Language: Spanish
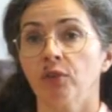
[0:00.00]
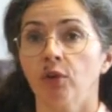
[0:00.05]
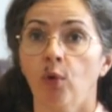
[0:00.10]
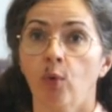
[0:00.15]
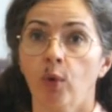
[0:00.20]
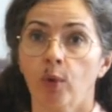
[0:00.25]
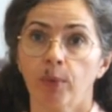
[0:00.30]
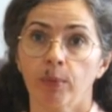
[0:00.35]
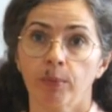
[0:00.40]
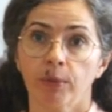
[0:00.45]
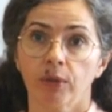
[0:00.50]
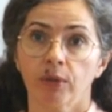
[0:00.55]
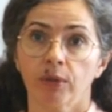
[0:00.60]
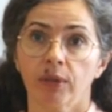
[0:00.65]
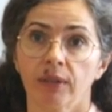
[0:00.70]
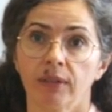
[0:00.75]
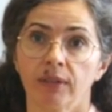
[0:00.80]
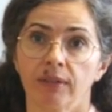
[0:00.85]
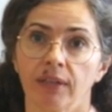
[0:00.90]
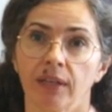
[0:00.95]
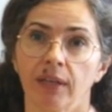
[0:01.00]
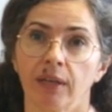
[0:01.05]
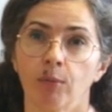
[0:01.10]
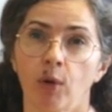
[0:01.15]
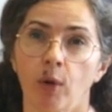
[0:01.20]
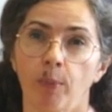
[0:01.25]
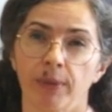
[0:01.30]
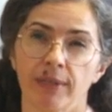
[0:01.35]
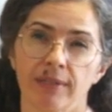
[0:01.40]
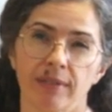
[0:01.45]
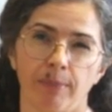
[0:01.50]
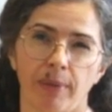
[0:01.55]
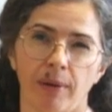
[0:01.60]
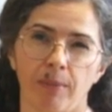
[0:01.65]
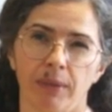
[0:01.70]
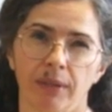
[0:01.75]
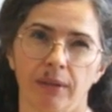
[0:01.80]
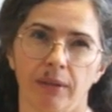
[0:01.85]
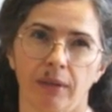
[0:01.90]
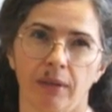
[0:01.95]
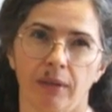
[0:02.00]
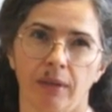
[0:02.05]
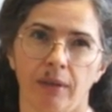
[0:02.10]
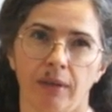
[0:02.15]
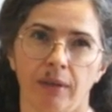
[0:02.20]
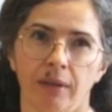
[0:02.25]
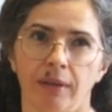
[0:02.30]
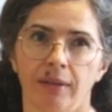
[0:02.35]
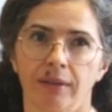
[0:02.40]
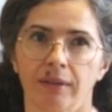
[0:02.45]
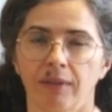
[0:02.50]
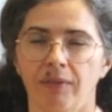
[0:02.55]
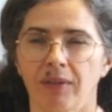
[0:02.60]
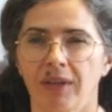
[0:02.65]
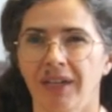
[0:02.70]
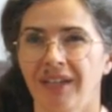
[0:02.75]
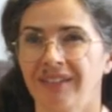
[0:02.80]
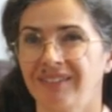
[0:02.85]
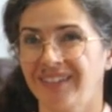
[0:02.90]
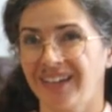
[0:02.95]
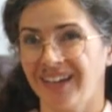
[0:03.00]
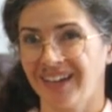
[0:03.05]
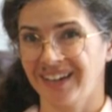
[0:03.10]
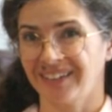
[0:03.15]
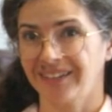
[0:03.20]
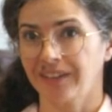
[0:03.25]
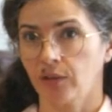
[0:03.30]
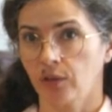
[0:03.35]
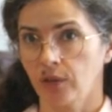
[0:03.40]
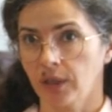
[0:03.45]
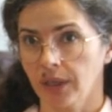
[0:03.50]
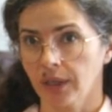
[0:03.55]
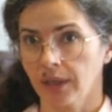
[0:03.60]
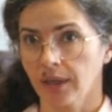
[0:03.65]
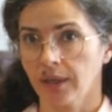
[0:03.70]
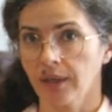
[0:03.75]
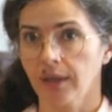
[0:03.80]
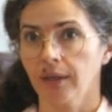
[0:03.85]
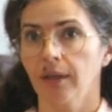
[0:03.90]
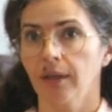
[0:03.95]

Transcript: de los cuerpos menores distinguimos principalmente, te diría, tres categorías,